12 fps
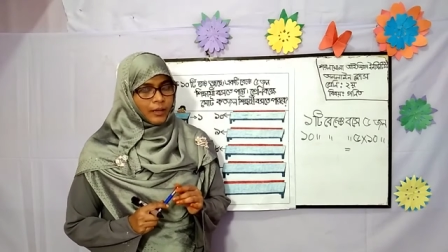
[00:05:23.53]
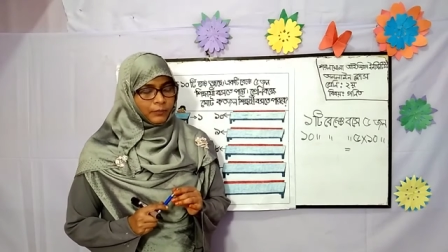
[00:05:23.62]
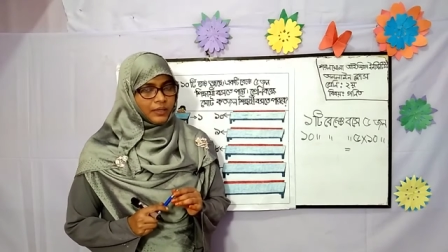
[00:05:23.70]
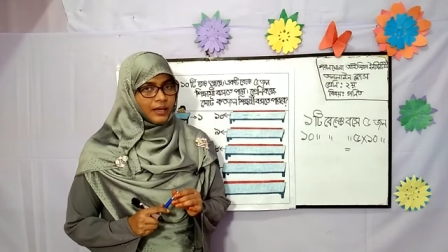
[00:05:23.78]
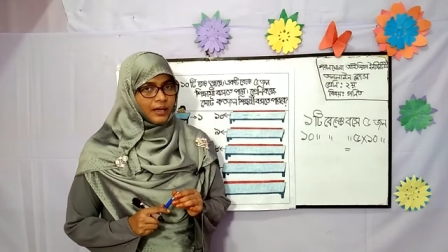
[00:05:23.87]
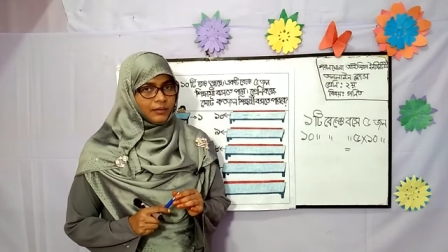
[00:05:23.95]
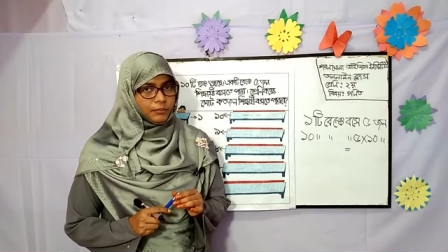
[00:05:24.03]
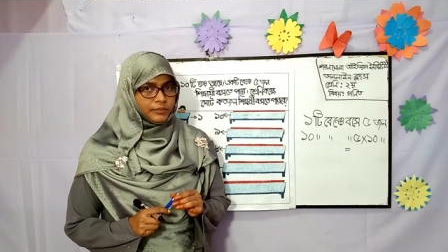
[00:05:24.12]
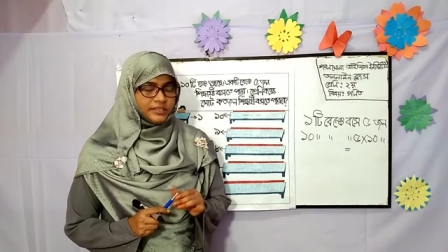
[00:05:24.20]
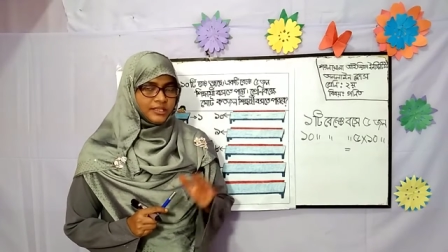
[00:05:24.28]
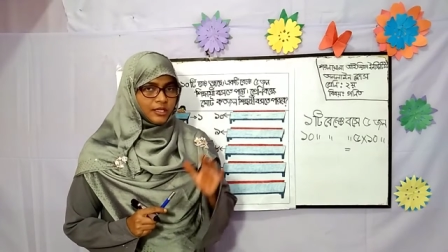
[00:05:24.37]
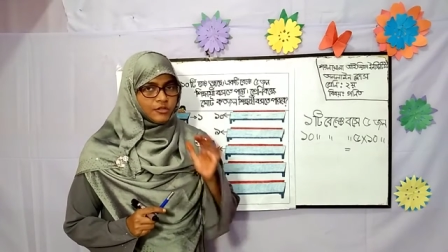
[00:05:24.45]
আমরা
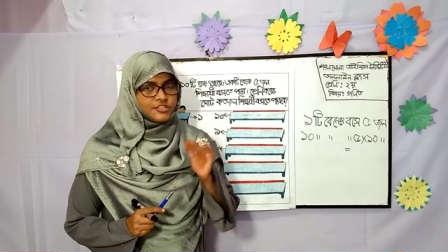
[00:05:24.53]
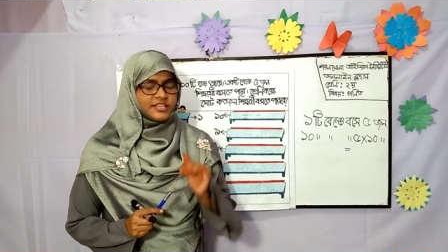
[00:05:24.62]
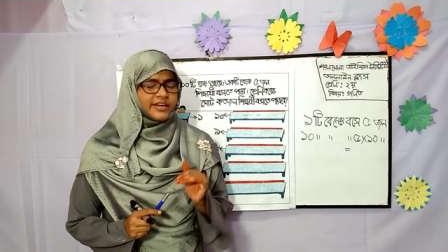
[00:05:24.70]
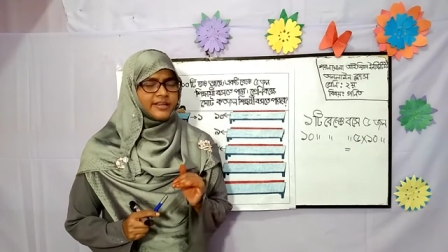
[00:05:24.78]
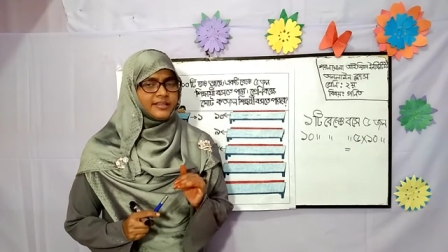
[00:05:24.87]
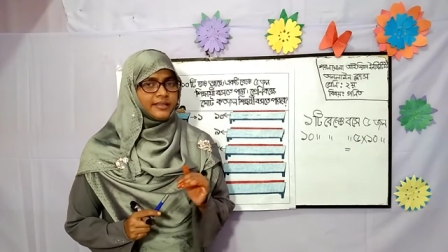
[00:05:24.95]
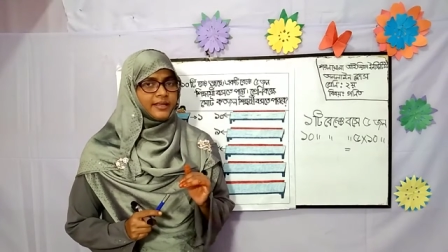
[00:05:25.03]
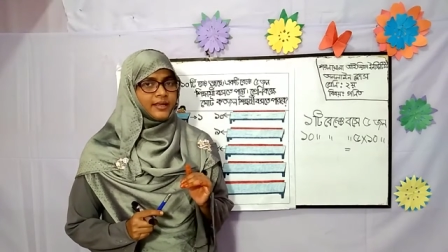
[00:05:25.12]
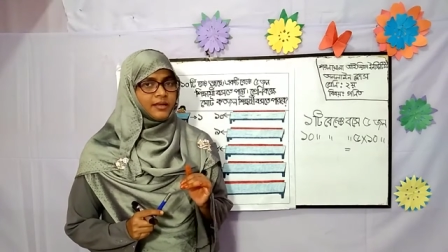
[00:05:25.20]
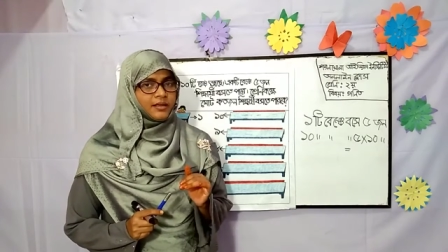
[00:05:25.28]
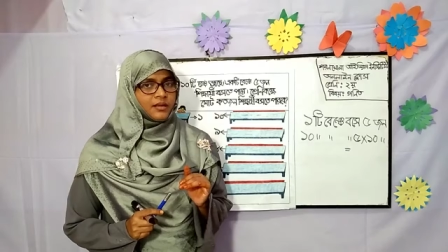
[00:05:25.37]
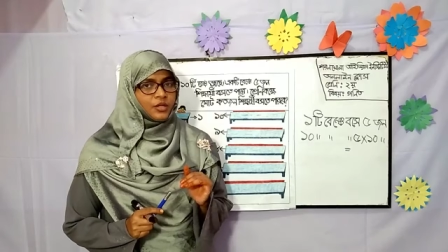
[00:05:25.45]
বিদ্যালয় শ্রেণীতে
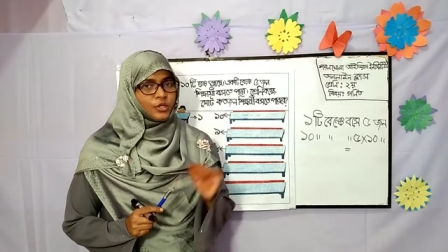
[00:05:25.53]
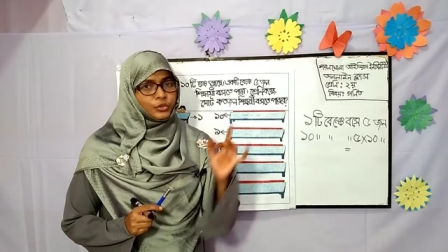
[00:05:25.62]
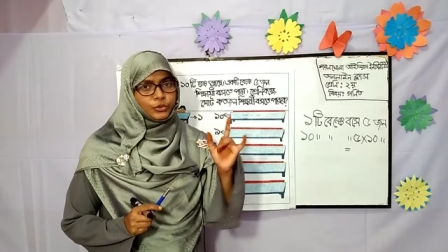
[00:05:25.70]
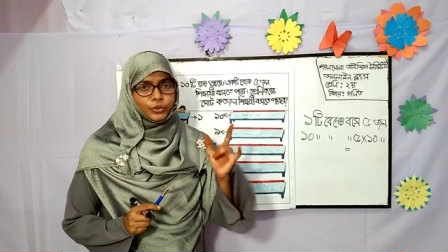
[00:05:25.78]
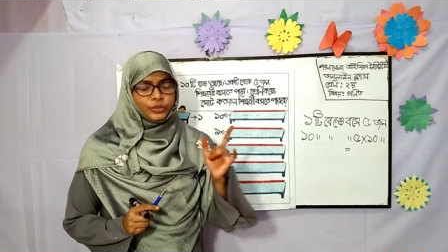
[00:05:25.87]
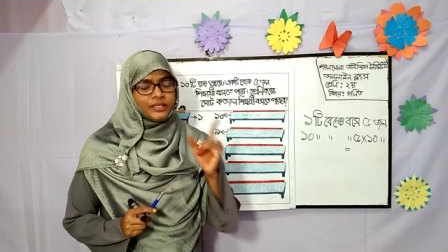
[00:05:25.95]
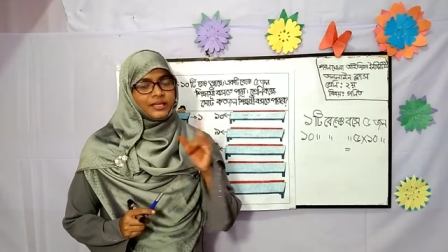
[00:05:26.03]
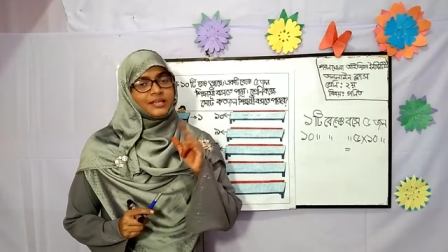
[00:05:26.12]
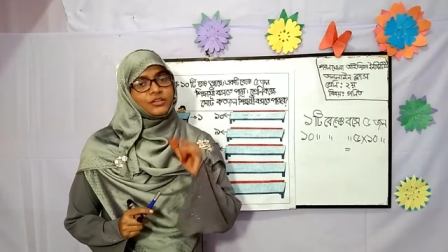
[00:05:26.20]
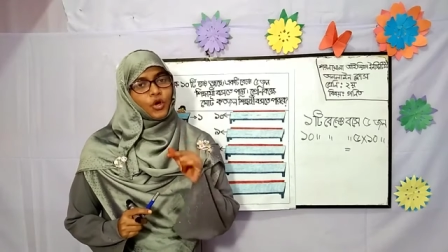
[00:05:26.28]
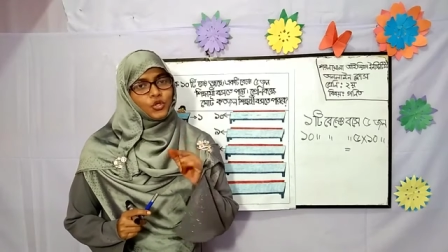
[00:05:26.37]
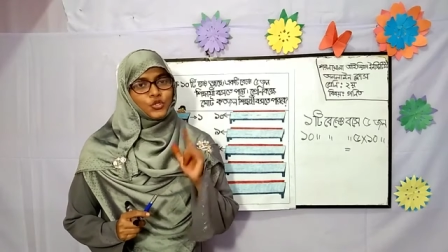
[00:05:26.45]
দুই
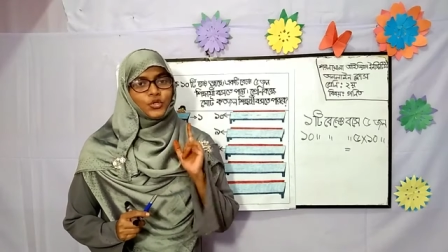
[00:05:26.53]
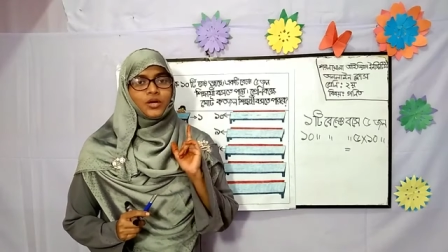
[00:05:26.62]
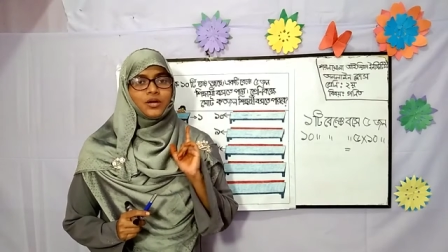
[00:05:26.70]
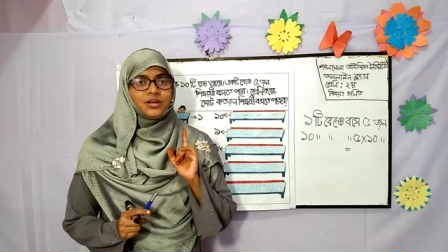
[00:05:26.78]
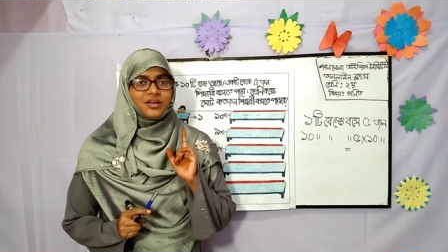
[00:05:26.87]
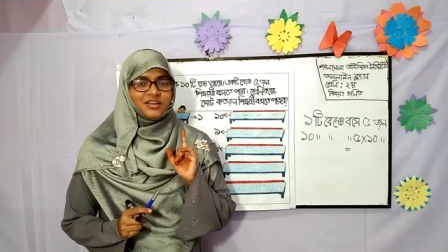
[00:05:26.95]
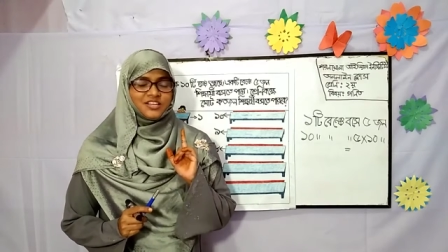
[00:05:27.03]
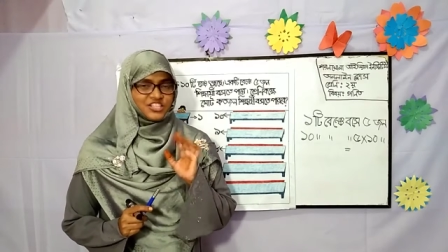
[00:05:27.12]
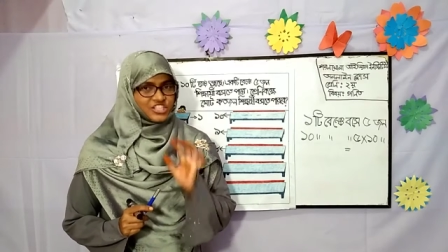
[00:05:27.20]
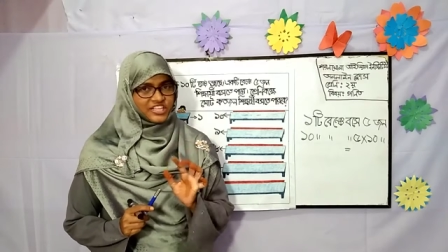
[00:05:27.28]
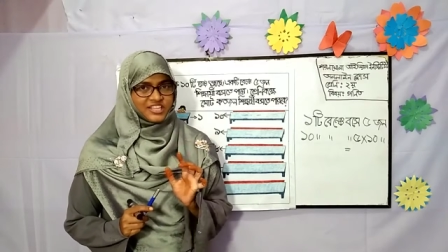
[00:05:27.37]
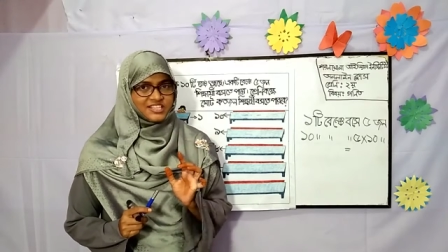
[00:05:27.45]
থেকে দশ গড়
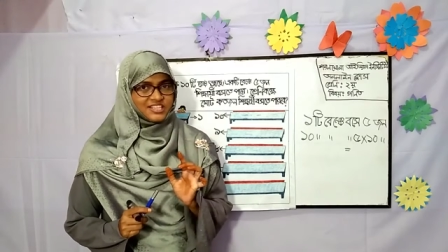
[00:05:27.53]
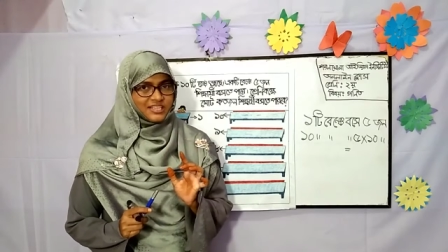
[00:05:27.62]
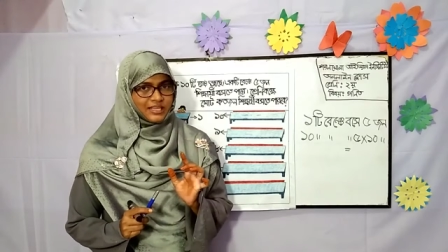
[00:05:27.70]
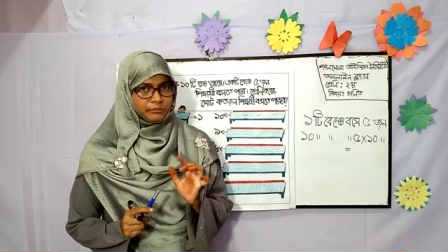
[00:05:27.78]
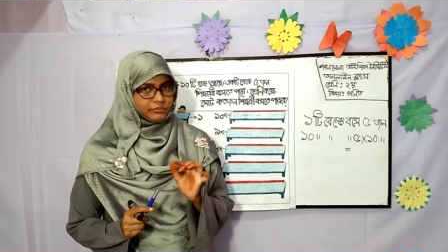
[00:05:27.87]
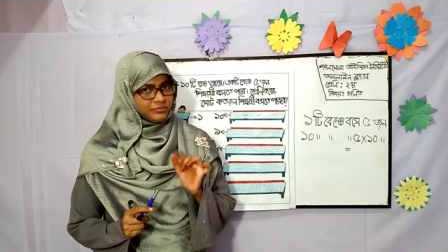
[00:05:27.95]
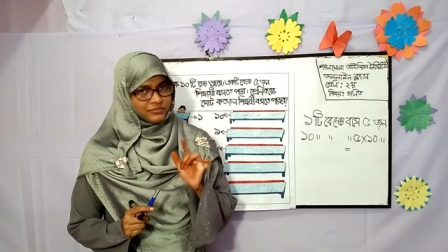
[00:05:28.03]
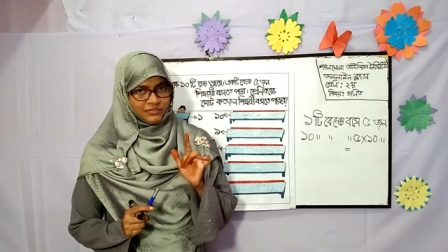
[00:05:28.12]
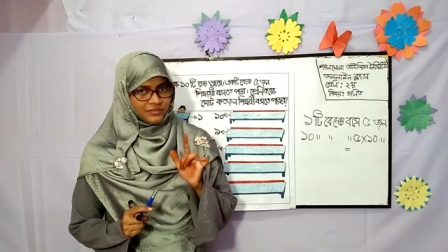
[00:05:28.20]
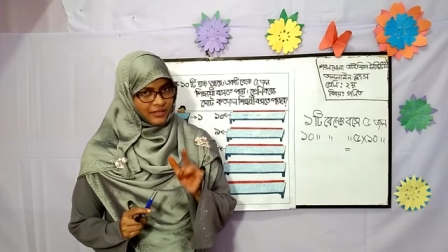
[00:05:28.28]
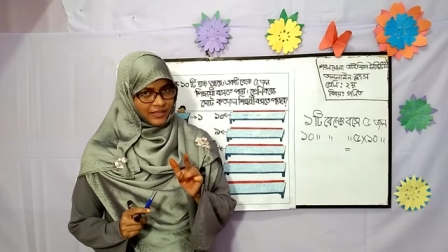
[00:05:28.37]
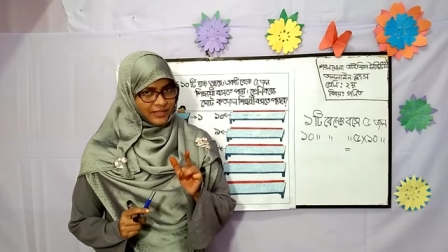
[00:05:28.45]
শিখেছিলাম
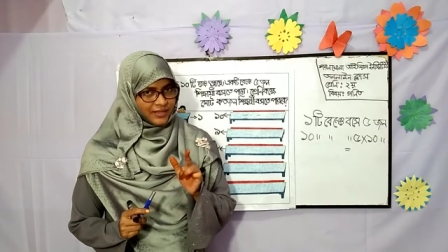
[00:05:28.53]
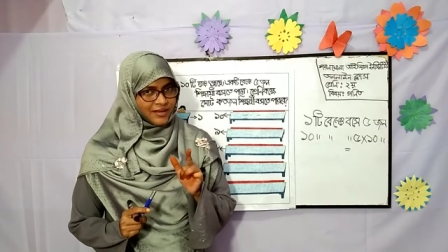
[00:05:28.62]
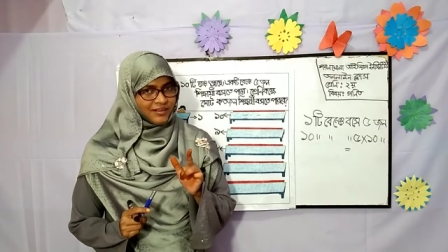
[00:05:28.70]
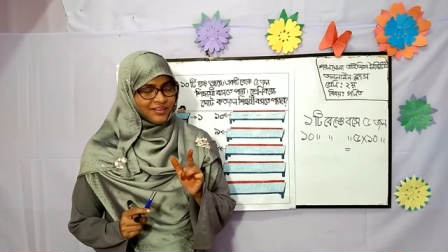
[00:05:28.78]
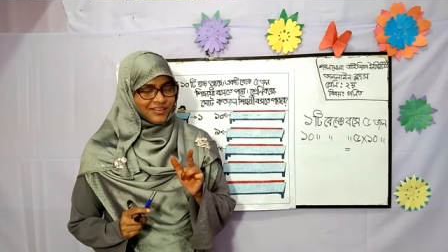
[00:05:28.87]
তাই না